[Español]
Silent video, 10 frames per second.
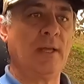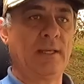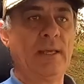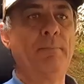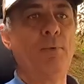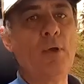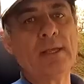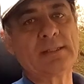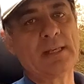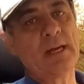que pueda
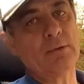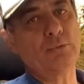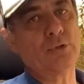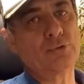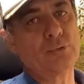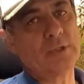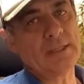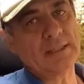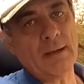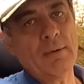ser
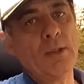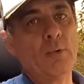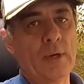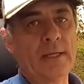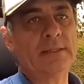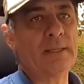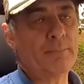autosustentable durante